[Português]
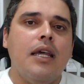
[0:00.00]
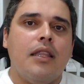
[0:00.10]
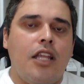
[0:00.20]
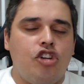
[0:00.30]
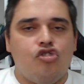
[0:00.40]

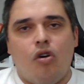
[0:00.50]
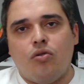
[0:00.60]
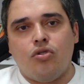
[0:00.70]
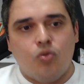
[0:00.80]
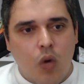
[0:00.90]
de
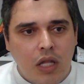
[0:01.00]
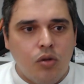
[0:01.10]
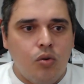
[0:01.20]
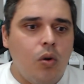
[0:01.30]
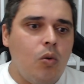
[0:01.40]
jogos
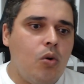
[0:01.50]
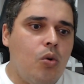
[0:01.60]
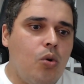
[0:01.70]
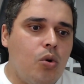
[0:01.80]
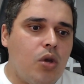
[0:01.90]
quanto
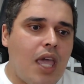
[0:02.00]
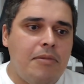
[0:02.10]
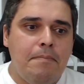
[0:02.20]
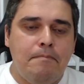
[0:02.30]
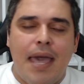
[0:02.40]
o
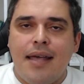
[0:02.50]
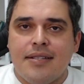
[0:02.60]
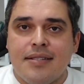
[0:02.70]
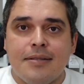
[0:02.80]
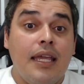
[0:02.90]
Game
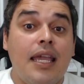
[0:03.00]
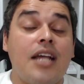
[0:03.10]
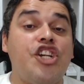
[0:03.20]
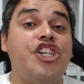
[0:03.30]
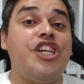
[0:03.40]
Pass, e
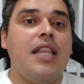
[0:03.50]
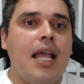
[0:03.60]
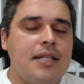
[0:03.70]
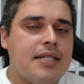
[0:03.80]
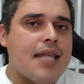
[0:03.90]
a gente
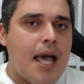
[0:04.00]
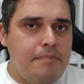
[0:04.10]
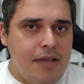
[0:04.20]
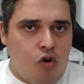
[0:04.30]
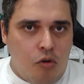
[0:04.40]
nem
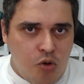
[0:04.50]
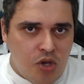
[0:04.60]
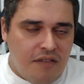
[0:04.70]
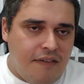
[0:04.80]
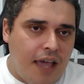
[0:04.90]
sabe como
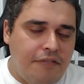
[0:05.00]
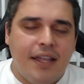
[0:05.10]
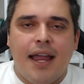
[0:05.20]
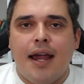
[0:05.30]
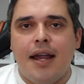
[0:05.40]
que vai
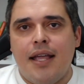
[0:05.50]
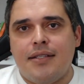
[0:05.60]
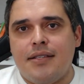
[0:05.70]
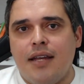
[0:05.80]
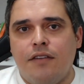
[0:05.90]
ficar
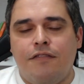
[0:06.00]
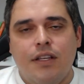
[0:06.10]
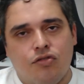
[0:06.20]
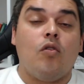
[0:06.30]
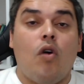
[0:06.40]
esse
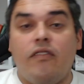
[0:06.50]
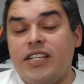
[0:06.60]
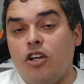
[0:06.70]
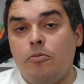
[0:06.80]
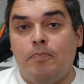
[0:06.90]
serviço, qual vai
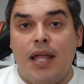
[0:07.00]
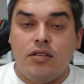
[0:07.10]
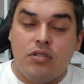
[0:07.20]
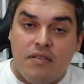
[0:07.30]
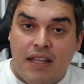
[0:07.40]
ser o
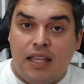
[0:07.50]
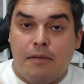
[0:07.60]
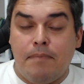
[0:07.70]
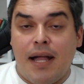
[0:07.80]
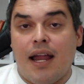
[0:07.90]
preço, se vai ter
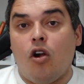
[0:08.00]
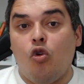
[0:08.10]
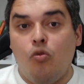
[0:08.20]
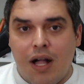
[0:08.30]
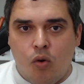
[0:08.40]
que pagar
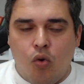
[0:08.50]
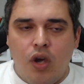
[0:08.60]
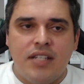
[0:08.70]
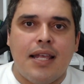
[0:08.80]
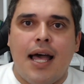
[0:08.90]
alguma
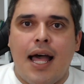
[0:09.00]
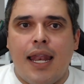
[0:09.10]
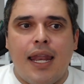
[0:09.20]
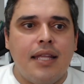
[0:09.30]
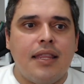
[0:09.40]
coisa
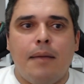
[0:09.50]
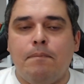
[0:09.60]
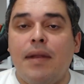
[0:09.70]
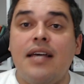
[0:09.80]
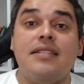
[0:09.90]
além da
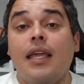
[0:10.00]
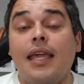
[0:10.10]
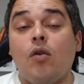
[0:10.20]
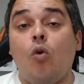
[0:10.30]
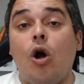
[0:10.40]
Plus
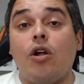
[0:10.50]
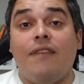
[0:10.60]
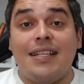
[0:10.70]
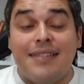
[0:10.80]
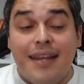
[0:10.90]
e qual que
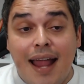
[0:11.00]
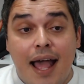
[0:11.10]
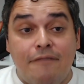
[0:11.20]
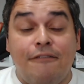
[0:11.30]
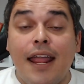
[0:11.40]
vai ser
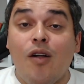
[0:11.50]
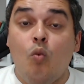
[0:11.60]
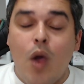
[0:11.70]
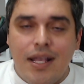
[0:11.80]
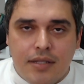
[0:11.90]
a
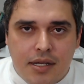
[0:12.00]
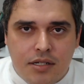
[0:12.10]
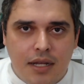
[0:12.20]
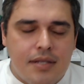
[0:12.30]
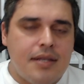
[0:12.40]
frequência
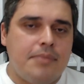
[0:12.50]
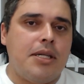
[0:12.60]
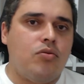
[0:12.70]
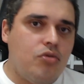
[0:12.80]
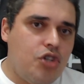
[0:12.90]
de
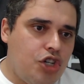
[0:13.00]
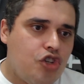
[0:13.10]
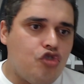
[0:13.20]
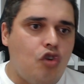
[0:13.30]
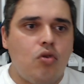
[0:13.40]
lançamento de
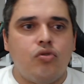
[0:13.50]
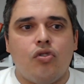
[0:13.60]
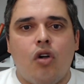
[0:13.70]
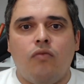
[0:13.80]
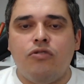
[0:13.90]
jogos
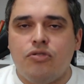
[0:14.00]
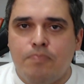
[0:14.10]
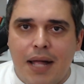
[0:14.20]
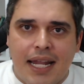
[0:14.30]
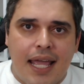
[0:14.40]
novos
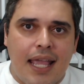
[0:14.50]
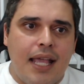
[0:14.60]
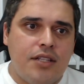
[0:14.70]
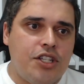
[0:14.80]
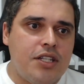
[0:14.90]
para
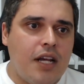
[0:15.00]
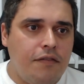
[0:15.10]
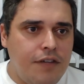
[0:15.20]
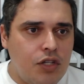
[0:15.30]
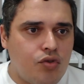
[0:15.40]
este
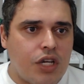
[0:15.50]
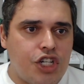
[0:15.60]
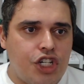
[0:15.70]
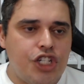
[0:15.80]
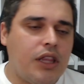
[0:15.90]
serviço, que a
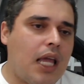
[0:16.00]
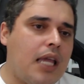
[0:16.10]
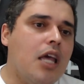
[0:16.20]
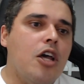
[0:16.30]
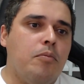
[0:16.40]
gente
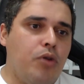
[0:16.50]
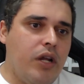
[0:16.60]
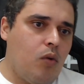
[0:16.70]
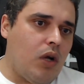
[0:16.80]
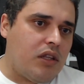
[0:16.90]
tem por
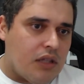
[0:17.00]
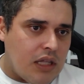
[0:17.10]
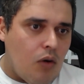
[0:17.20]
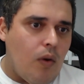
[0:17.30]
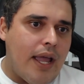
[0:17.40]
enquanto,
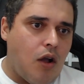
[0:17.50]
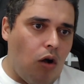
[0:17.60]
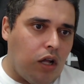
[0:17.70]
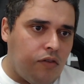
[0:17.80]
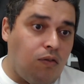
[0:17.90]
então, é
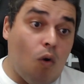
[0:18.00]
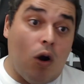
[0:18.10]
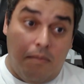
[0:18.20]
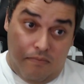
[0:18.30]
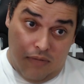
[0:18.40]
God of
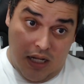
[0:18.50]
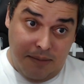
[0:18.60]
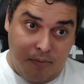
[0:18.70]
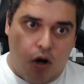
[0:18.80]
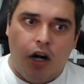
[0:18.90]
War,
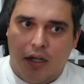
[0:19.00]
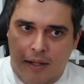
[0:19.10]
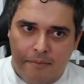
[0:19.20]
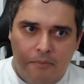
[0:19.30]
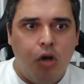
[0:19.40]
Bloodborne,
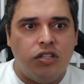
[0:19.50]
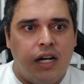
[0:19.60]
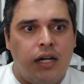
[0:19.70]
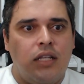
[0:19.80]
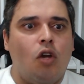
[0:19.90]

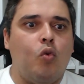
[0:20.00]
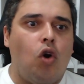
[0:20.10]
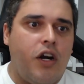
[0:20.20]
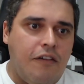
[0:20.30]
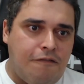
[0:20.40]
Monster Hunter
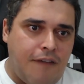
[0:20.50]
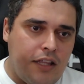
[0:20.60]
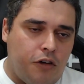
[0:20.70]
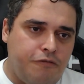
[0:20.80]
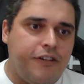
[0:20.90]
World,
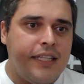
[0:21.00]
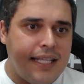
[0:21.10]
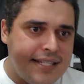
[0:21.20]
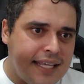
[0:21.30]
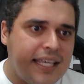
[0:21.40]
Final
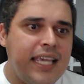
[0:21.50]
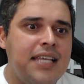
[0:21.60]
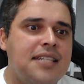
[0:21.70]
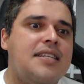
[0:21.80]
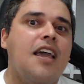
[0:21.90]
Fantasy
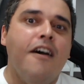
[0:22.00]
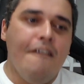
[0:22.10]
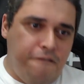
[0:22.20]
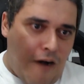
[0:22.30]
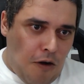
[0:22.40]
XV,
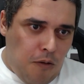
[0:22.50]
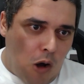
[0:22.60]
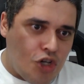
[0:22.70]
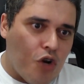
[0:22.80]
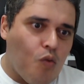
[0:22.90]

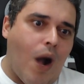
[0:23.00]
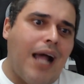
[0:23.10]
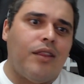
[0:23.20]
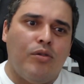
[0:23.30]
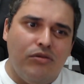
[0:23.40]
Fallout
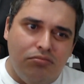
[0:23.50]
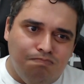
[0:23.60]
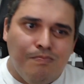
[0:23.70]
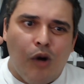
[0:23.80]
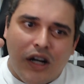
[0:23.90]
4,
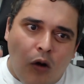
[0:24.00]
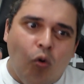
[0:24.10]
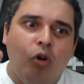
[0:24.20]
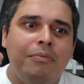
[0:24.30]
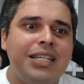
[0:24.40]
Mortal
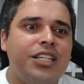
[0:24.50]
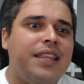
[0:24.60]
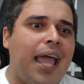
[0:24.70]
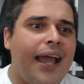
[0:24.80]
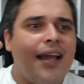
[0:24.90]
Kombat
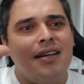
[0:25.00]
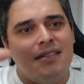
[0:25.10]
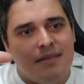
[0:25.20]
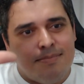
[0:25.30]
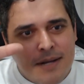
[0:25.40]

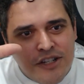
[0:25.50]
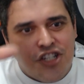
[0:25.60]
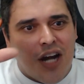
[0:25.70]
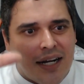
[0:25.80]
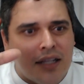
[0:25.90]
10,
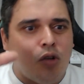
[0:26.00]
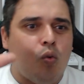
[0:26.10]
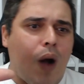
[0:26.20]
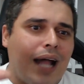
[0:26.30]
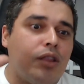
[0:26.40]
Uncharted
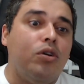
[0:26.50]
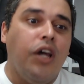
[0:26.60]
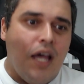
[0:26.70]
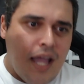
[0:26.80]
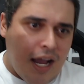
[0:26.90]
4,
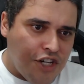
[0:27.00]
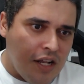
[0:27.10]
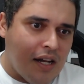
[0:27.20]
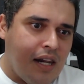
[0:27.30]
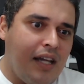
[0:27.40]

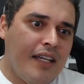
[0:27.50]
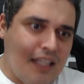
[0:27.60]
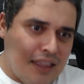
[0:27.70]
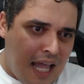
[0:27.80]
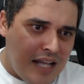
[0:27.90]
Ratchet Clank,
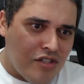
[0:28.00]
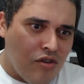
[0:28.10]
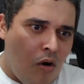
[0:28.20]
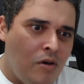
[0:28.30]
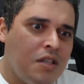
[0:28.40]
Days
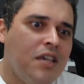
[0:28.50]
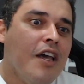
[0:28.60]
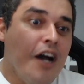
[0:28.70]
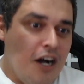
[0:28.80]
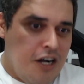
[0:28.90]
Gone,
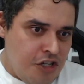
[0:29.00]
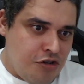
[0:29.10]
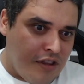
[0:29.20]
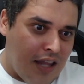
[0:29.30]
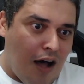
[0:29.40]

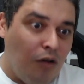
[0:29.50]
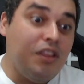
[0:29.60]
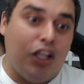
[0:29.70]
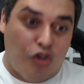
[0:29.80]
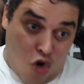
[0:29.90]
Until Dawn,
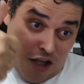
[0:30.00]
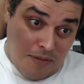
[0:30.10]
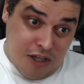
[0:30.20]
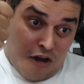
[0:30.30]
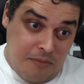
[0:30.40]
Detroit
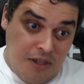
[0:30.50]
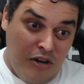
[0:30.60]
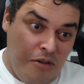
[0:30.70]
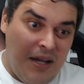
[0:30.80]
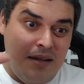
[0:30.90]
Become
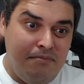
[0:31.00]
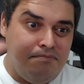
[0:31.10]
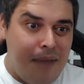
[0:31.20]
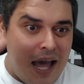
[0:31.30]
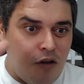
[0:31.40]
Human,
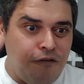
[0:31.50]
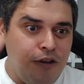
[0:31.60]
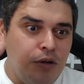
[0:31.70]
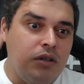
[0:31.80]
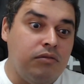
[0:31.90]

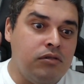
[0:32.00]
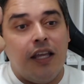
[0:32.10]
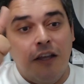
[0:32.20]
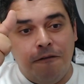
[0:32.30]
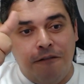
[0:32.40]
Battlefield
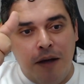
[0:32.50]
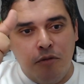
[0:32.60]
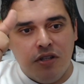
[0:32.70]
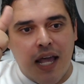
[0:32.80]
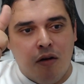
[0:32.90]
1,
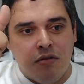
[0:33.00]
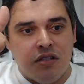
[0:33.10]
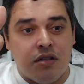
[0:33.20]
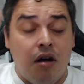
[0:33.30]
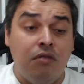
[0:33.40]
Infamous Second
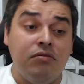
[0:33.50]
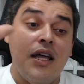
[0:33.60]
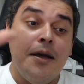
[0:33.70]
Son,